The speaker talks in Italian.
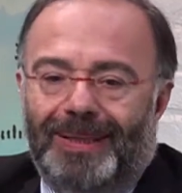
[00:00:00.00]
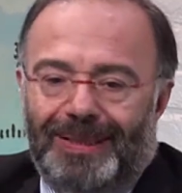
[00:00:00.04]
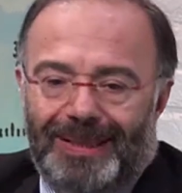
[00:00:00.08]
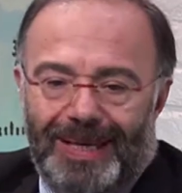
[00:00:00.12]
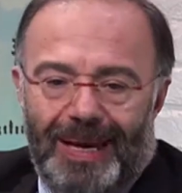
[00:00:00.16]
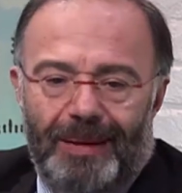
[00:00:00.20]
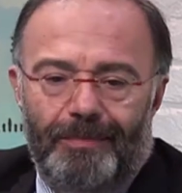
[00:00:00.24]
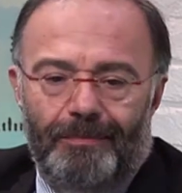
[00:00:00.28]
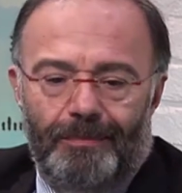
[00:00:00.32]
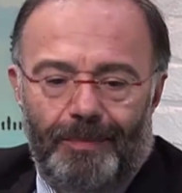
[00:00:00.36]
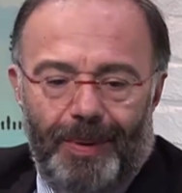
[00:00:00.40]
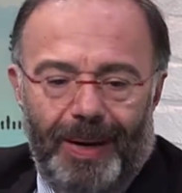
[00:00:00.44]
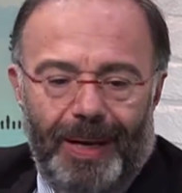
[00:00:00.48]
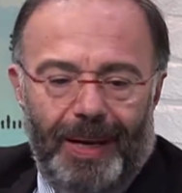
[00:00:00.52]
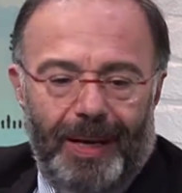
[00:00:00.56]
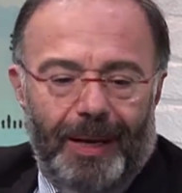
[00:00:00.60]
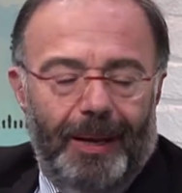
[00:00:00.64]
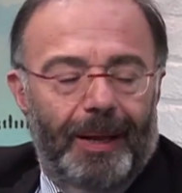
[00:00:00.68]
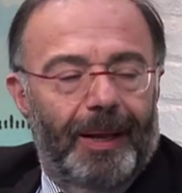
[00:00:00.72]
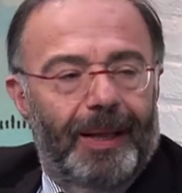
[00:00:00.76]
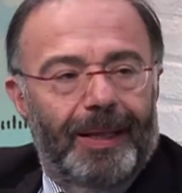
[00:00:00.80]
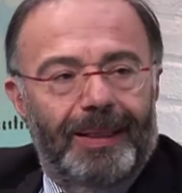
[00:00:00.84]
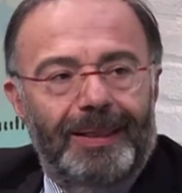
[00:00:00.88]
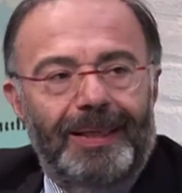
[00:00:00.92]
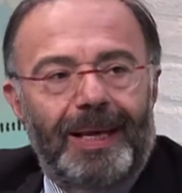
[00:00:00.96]
sempre
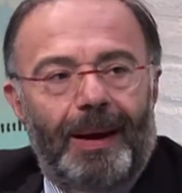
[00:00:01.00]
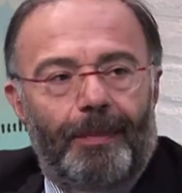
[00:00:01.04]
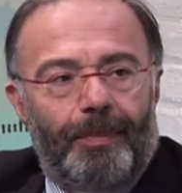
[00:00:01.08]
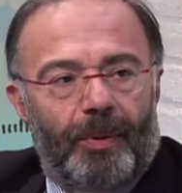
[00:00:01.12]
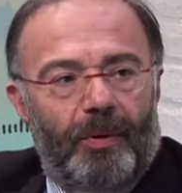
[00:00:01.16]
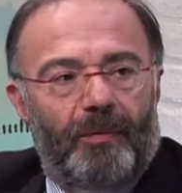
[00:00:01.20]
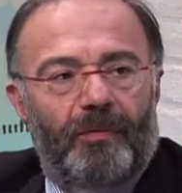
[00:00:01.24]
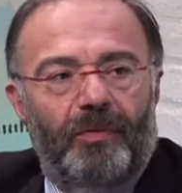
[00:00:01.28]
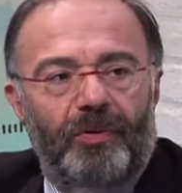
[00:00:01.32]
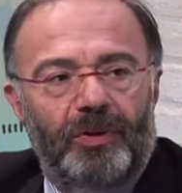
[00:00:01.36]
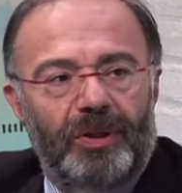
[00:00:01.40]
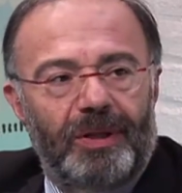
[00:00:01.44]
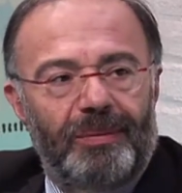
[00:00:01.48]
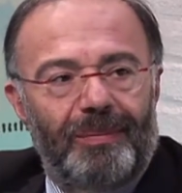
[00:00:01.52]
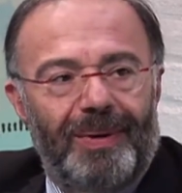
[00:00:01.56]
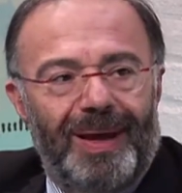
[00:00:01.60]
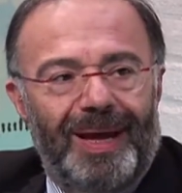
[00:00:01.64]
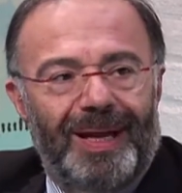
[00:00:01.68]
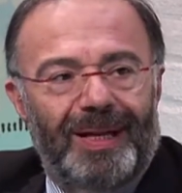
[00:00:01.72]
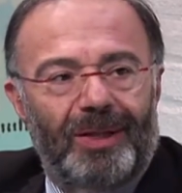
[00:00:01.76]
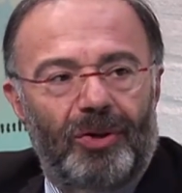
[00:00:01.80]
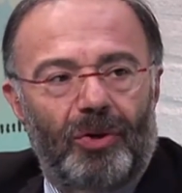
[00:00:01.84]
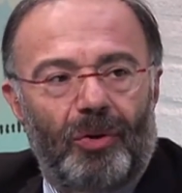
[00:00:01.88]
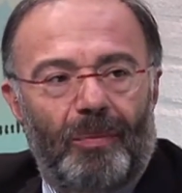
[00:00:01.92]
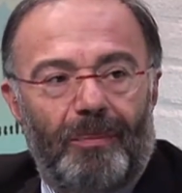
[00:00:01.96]
di
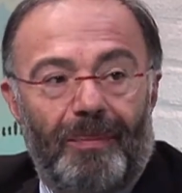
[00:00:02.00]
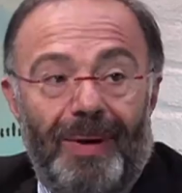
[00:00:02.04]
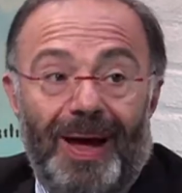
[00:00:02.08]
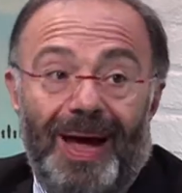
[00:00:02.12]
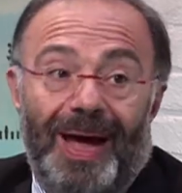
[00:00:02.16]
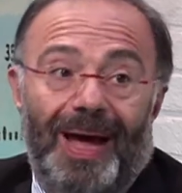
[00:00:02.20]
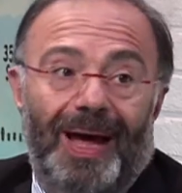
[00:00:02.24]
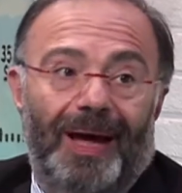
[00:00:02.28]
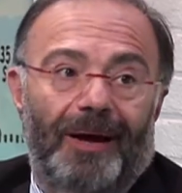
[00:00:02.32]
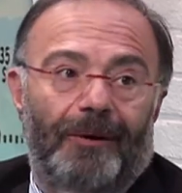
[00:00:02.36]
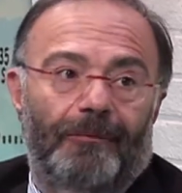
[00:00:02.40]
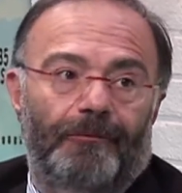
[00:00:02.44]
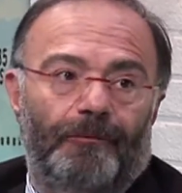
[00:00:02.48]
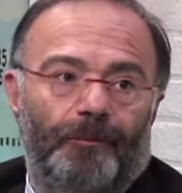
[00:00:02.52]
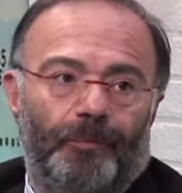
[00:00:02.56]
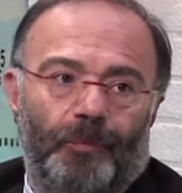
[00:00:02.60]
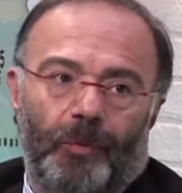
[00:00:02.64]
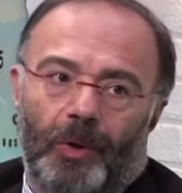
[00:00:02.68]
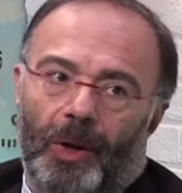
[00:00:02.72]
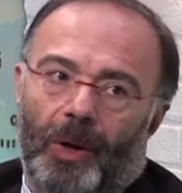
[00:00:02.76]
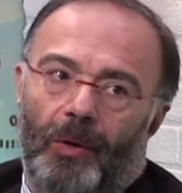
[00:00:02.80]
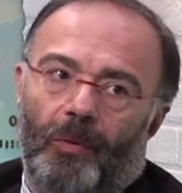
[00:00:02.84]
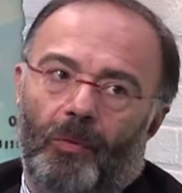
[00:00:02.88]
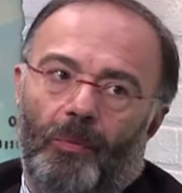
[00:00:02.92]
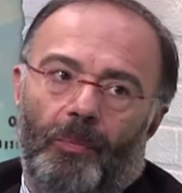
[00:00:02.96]
approfondimento, ma
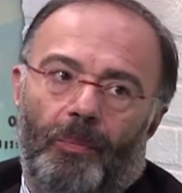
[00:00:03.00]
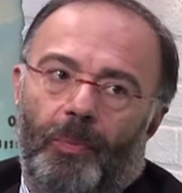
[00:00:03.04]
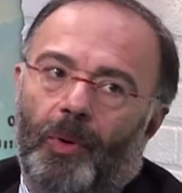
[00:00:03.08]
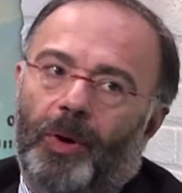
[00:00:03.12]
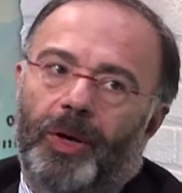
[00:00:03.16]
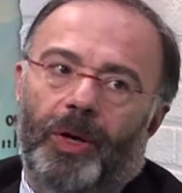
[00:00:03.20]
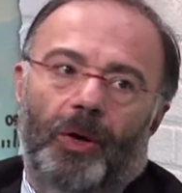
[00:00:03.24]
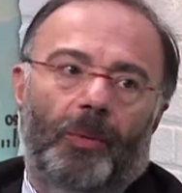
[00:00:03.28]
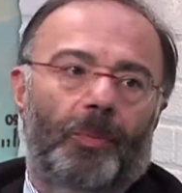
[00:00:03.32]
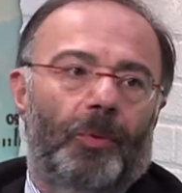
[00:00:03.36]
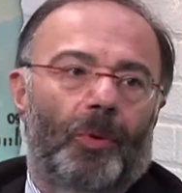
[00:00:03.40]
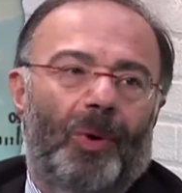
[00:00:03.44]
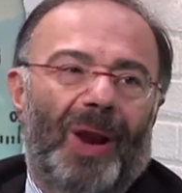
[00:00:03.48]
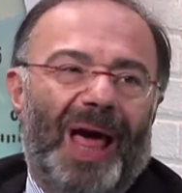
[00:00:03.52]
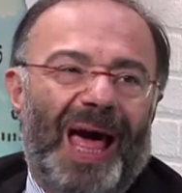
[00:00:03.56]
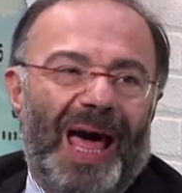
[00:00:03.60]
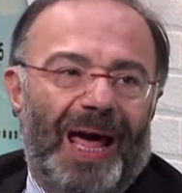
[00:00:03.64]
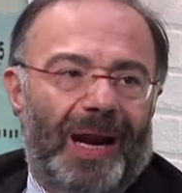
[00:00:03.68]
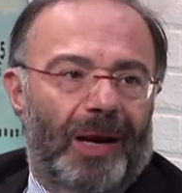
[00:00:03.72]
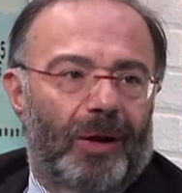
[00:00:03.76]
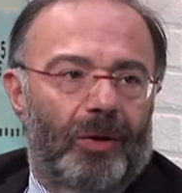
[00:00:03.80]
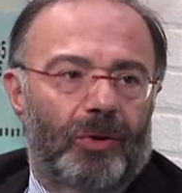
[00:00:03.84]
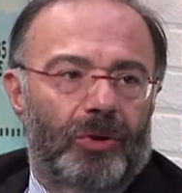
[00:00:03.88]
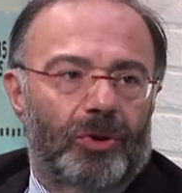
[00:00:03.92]
un pochino più largo.